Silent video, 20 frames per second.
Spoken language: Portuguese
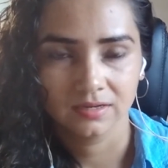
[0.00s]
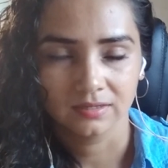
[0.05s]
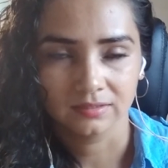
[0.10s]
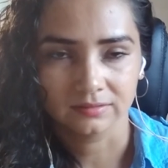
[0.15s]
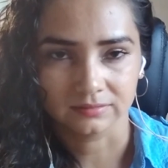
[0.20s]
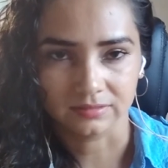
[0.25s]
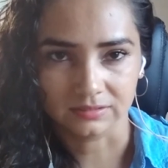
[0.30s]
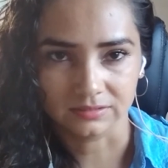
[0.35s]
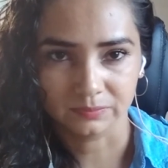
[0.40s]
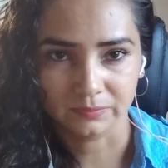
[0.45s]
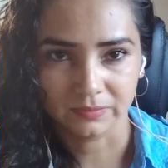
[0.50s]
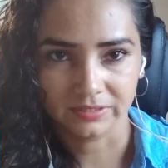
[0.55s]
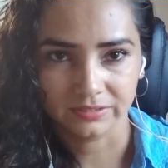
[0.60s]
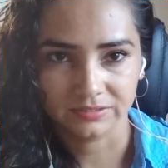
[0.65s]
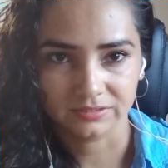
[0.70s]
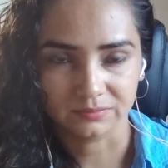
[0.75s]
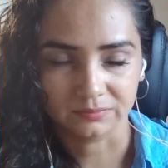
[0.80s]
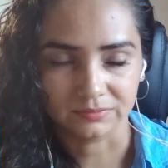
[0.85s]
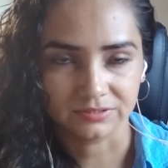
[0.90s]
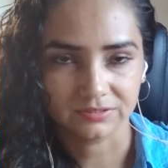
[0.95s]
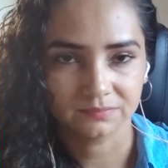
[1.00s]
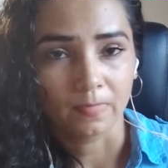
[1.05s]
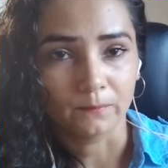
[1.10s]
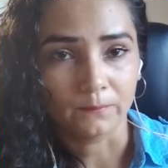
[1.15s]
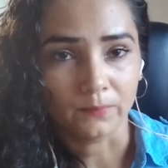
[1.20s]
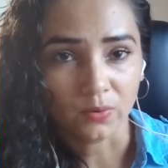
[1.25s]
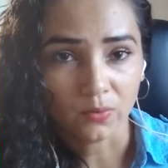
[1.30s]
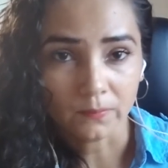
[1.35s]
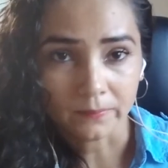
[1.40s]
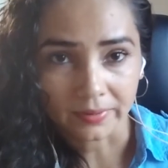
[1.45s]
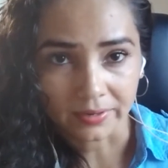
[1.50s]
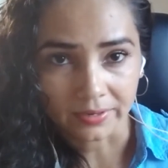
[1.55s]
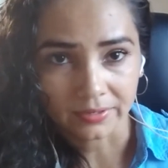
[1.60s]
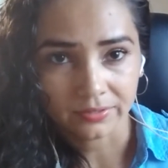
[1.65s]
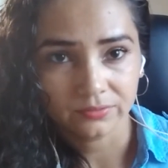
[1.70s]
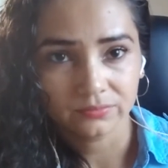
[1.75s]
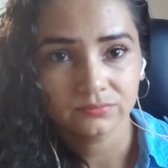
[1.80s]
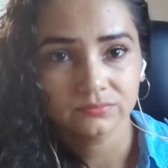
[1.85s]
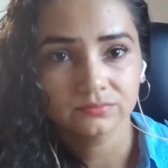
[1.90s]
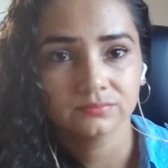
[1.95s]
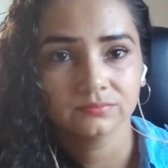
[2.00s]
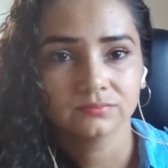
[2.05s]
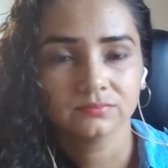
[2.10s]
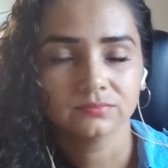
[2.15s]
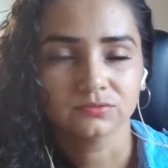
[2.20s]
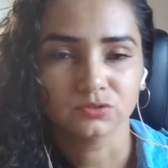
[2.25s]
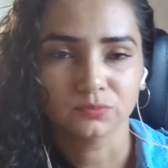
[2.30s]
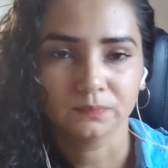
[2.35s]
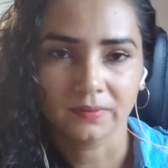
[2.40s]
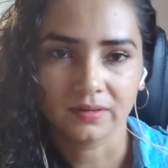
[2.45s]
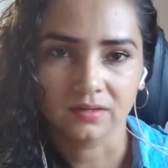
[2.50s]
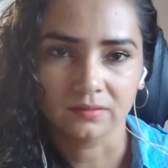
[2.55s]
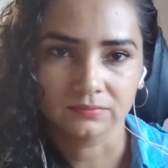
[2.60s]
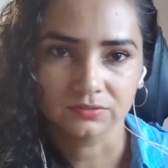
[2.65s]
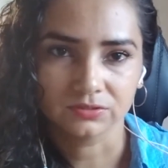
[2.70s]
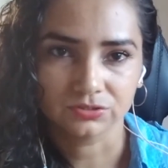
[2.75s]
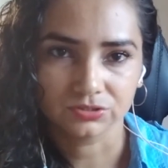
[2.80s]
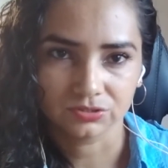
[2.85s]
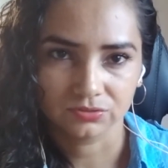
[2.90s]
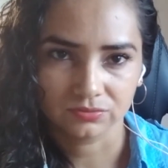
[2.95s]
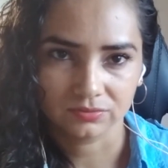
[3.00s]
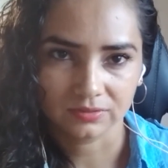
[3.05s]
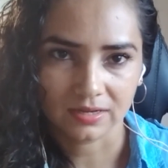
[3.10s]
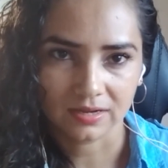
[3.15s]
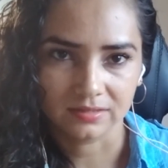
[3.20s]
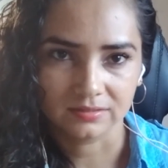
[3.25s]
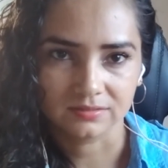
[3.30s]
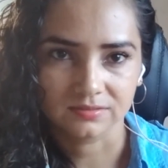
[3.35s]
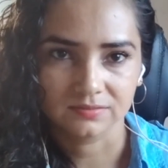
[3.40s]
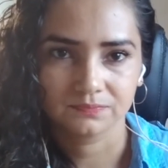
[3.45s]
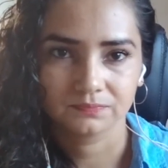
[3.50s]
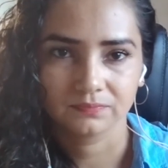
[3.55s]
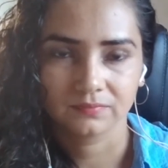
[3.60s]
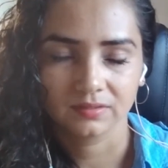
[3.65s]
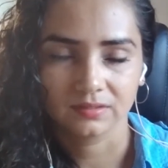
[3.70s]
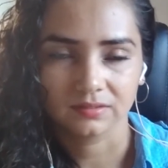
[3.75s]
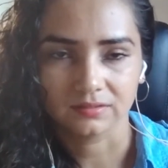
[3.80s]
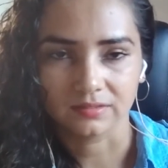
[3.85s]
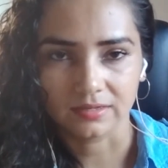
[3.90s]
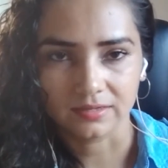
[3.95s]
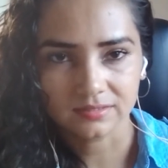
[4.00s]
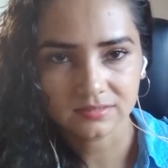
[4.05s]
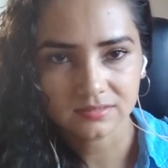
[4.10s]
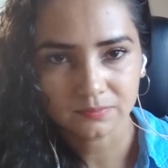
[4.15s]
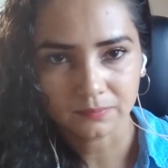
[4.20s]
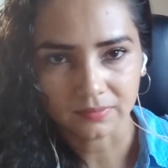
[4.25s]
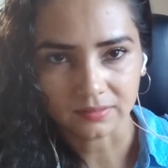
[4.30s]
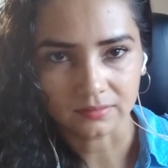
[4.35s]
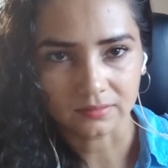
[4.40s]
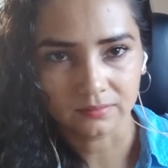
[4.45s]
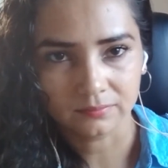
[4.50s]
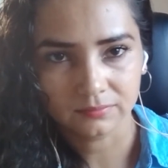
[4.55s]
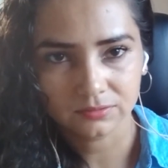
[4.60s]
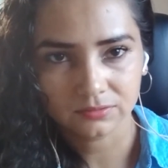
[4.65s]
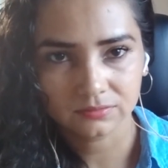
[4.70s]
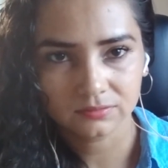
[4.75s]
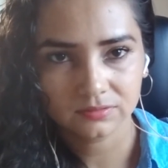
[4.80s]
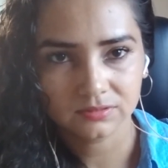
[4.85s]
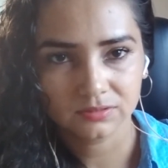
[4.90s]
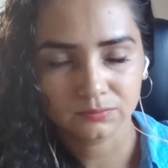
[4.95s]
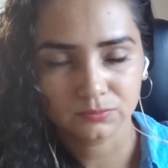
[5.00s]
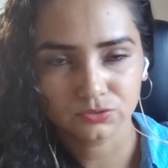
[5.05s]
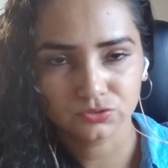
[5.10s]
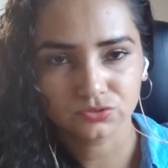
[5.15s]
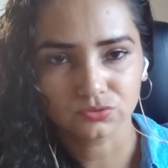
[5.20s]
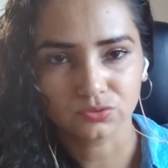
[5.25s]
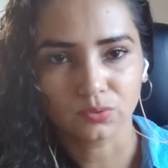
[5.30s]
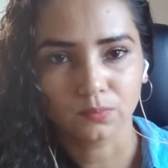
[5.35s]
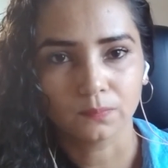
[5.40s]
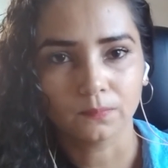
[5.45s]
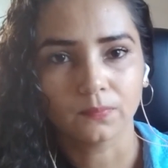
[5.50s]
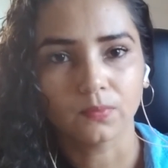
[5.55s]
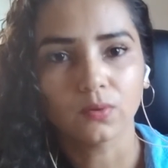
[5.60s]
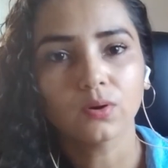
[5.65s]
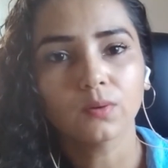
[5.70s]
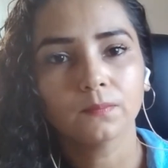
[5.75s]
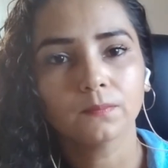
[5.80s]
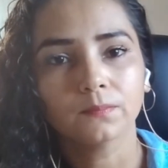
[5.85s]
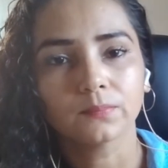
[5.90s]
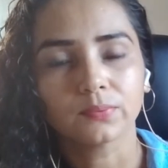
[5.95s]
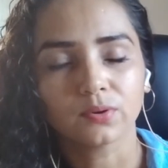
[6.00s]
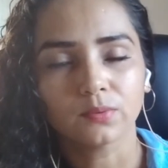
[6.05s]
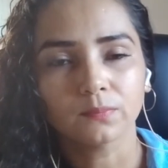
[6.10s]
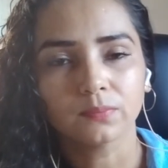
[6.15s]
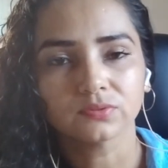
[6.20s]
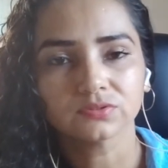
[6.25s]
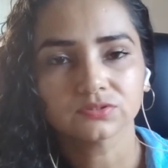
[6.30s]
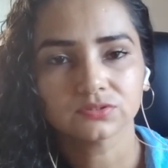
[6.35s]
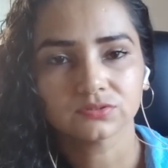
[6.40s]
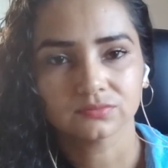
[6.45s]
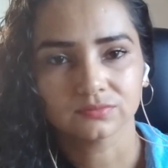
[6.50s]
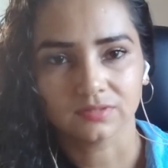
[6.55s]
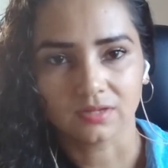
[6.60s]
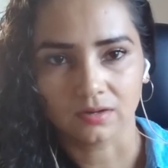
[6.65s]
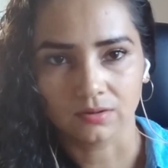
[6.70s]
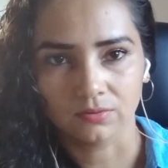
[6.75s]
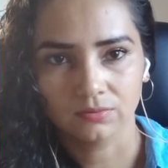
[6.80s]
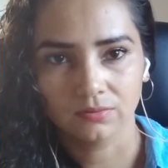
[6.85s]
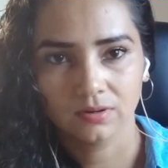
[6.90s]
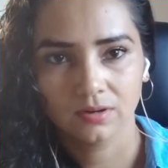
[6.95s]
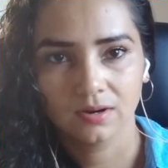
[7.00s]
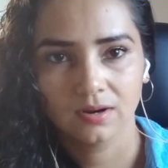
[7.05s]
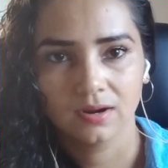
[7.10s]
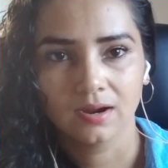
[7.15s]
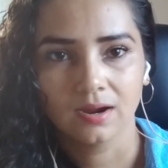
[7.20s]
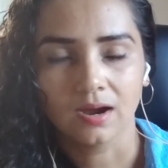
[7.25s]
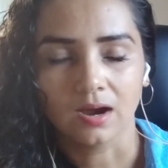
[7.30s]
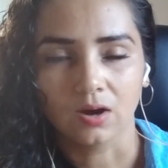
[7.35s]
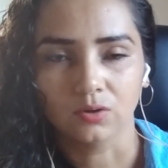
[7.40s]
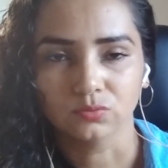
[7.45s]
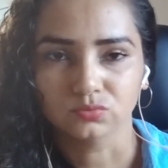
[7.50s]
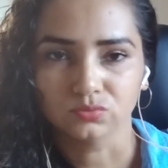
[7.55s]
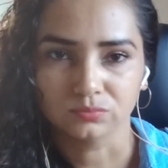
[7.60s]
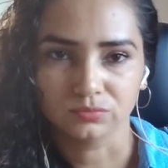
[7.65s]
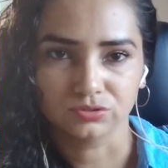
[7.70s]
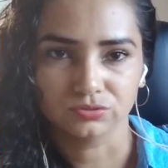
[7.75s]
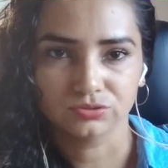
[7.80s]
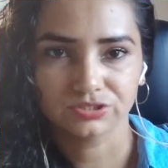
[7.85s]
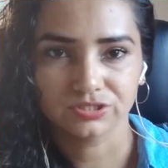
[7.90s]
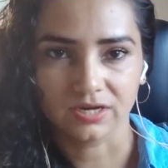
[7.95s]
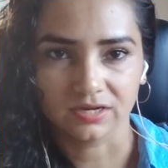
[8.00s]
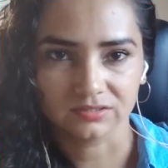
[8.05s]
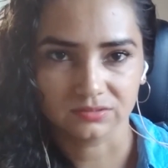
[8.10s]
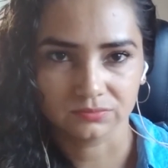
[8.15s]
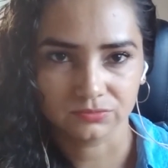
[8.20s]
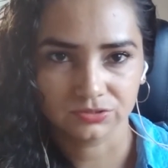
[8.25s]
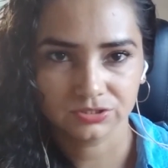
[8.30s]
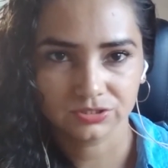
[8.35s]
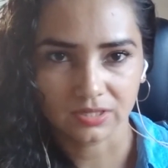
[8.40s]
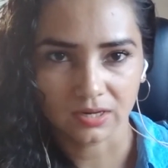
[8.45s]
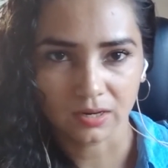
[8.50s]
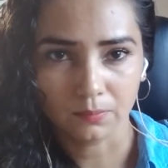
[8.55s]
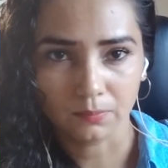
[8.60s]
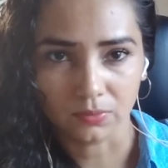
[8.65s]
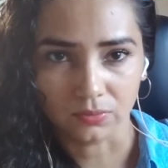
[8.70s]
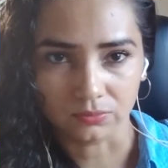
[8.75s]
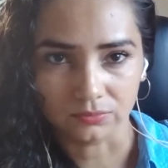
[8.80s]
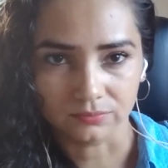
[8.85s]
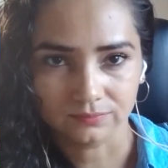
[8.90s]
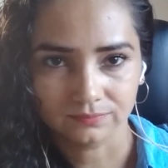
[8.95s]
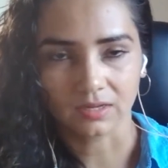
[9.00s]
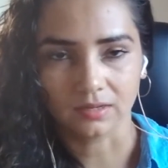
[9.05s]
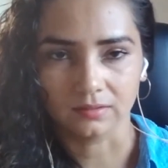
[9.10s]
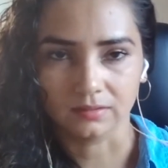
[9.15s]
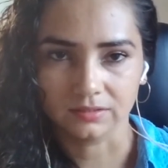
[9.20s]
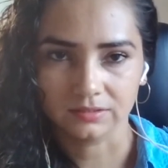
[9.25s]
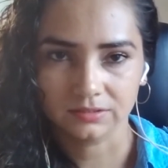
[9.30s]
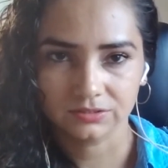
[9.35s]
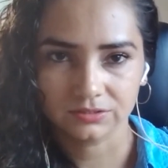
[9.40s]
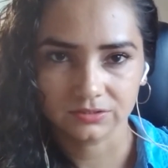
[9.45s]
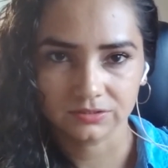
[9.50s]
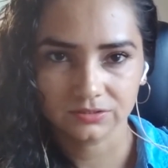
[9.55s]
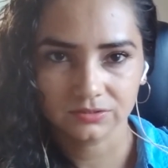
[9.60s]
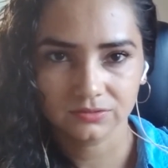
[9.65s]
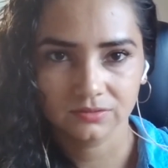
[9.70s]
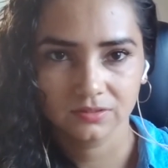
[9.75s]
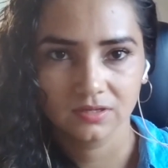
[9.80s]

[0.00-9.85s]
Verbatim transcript: das mesmas, por meio do parâmetro de Grunheis. E esse parâmetro se mostrou proporcional ao número de átomos de carbono. Além disso,